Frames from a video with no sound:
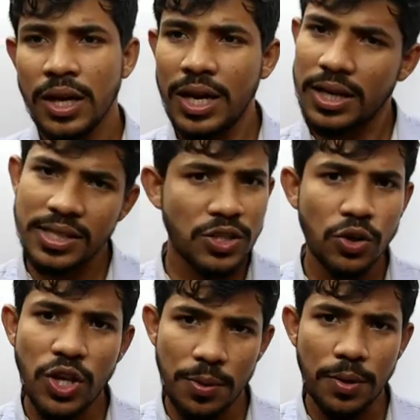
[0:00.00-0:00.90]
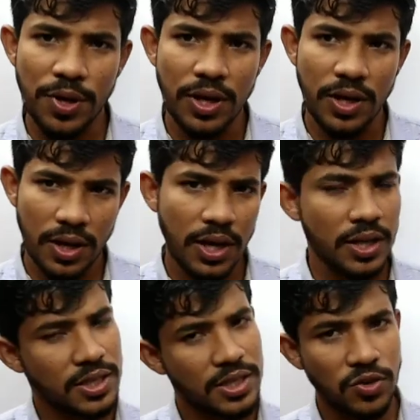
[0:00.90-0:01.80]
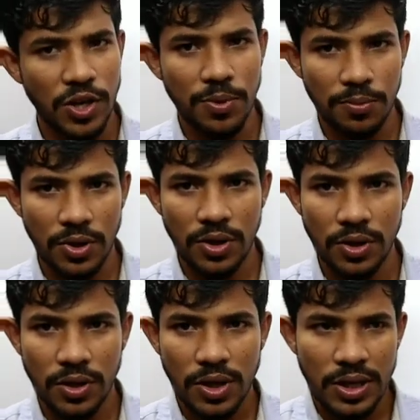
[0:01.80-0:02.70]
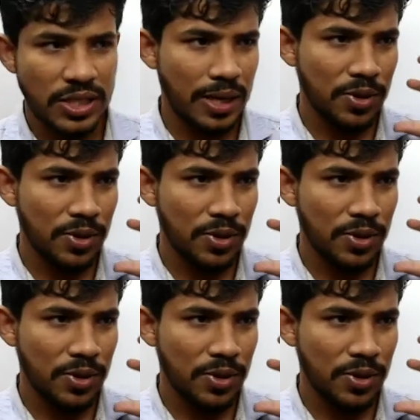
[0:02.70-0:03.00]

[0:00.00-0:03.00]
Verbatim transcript: হ্যাঁ চেঞ্জ করতে এভাবেই হ্যাঁ চেঞ্জ করে এভাবেই যে